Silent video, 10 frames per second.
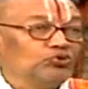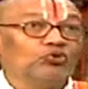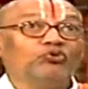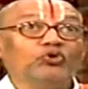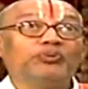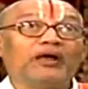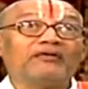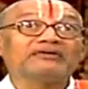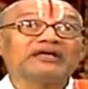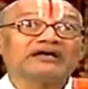నువ్వులు
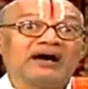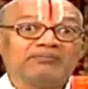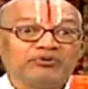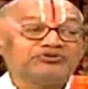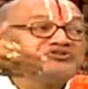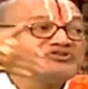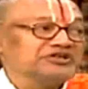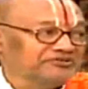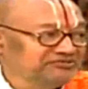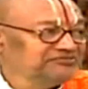పర్వతంగా
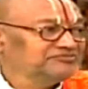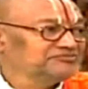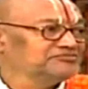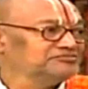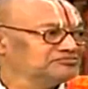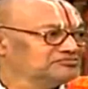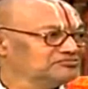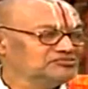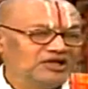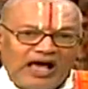పోషించాడు
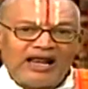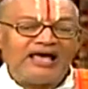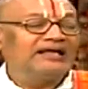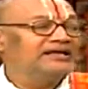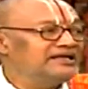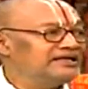అలా ఎన్ని